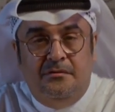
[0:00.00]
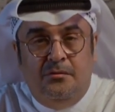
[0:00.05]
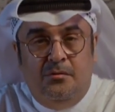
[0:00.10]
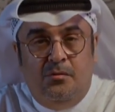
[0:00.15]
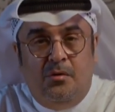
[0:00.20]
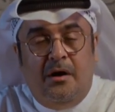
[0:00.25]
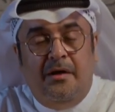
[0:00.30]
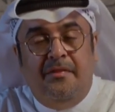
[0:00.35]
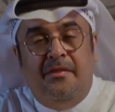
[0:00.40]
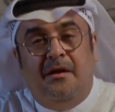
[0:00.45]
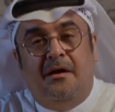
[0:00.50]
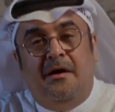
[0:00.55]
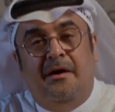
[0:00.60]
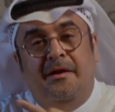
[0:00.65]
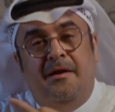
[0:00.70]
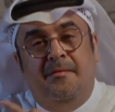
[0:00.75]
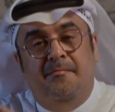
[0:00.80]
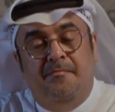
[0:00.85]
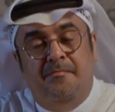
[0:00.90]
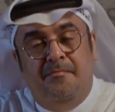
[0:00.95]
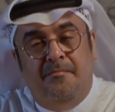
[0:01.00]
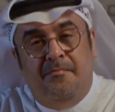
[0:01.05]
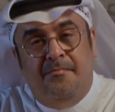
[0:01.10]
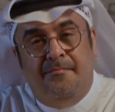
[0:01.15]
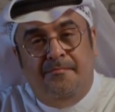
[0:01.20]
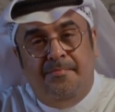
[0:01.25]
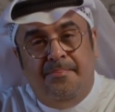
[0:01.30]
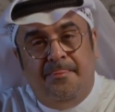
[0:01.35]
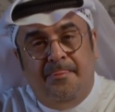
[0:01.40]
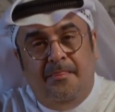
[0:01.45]
وهذا الغنم
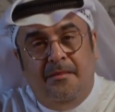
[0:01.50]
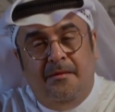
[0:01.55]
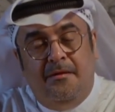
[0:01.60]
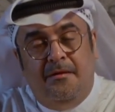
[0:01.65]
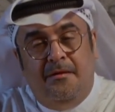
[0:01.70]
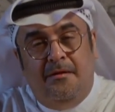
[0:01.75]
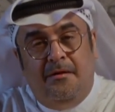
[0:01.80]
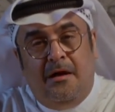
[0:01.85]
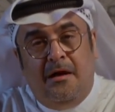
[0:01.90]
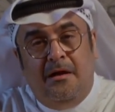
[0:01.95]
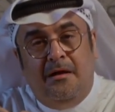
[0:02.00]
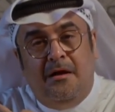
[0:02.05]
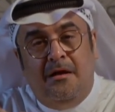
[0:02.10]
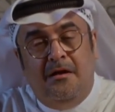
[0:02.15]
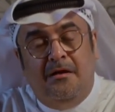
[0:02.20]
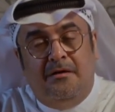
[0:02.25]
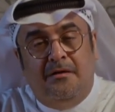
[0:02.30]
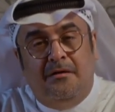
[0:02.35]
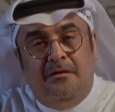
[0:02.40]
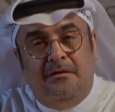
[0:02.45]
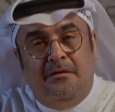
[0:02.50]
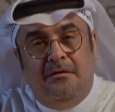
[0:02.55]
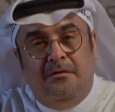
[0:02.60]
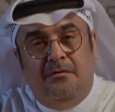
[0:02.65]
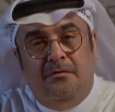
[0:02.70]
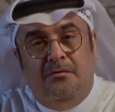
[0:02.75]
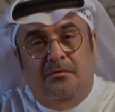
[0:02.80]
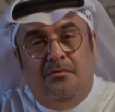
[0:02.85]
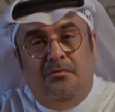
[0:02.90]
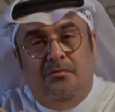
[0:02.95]
حلالك
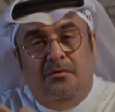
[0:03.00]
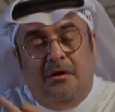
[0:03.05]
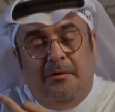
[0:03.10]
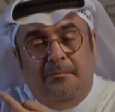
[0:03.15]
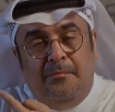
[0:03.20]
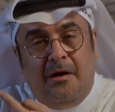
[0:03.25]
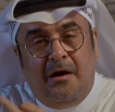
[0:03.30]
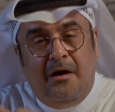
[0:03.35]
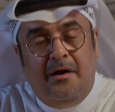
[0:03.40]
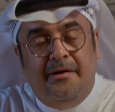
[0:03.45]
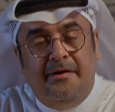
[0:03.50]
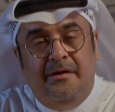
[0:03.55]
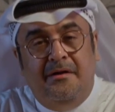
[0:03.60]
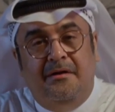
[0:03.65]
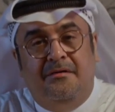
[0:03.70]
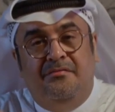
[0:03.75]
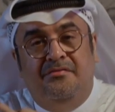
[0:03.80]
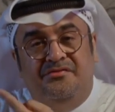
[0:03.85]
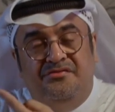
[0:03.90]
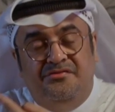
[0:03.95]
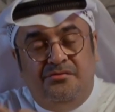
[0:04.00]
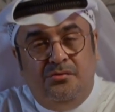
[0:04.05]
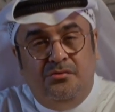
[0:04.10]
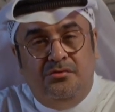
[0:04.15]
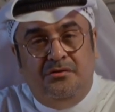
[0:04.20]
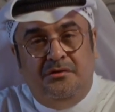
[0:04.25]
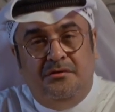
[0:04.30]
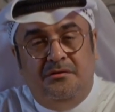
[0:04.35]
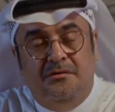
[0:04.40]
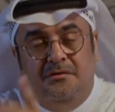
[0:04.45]
وبعارينك في السوق
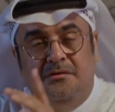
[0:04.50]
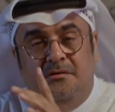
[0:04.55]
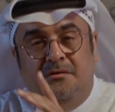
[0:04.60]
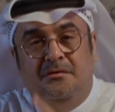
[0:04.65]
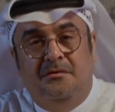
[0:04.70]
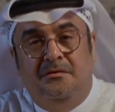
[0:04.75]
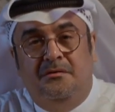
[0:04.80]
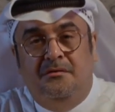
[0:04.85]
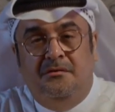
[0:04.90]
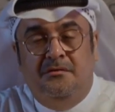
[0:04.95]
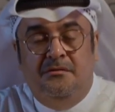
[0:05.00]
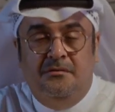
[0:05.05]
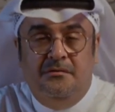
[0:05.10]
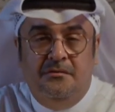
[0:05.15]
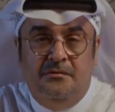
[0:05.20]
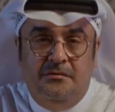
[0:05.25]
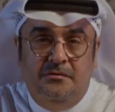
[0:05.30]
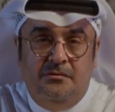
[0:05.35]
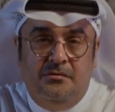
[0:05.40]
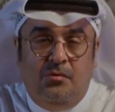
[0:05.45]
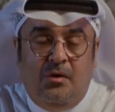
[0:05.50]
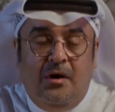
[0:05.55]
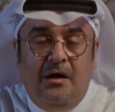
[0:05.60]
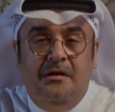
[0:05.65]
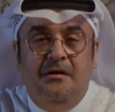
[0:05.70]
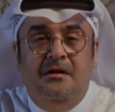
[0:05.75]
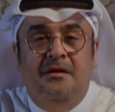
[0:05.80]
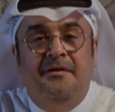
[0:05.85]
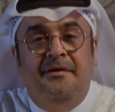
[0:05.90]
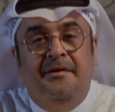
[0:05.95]

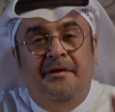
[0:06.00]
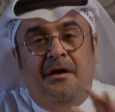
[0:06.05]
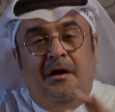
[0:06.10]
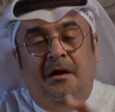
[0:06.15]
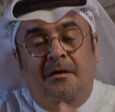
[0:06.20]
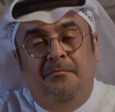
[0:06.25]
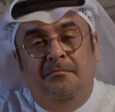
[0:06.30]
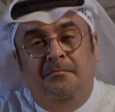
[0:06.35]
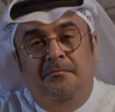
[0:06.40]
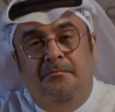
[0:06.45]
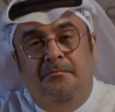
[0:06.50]
وحللني يا عبد